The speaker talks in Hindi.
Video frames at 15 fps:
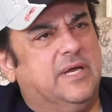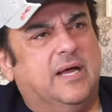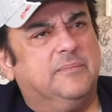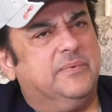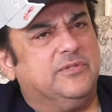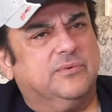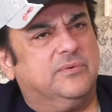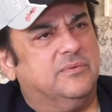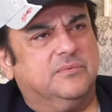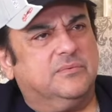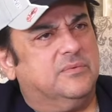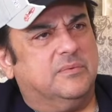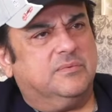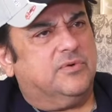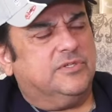यहाँ पे तो
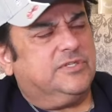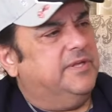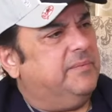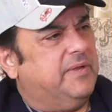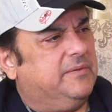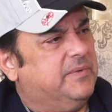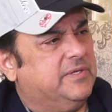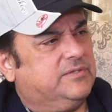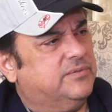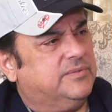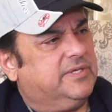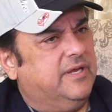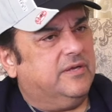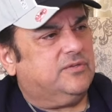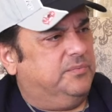कुछ नहीं मैंने
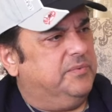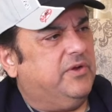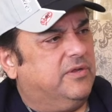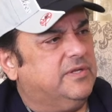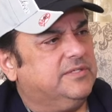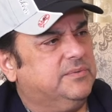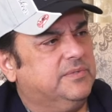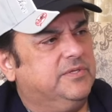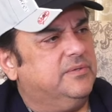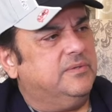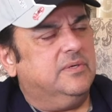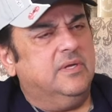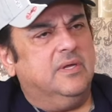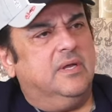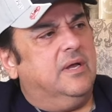महसूस किया टू बी ऑनेस्ट विथ यू
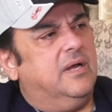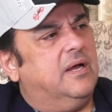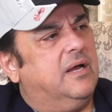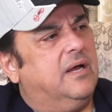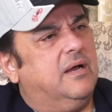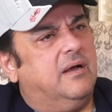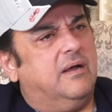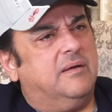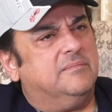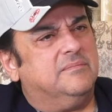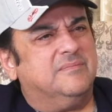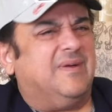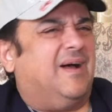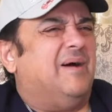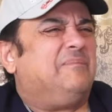
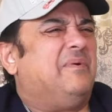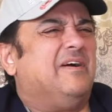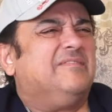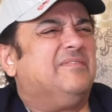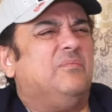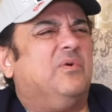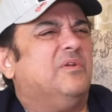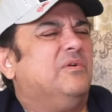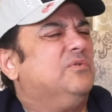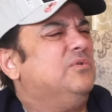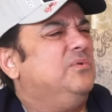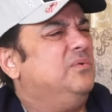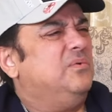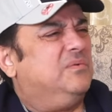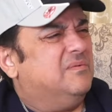अपार्ट फ्रॉम वन और
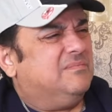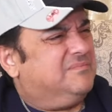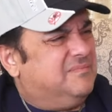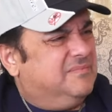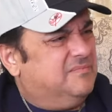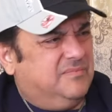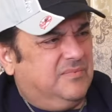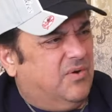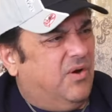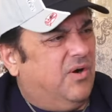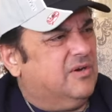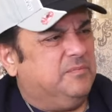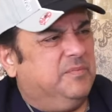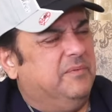टू ऑट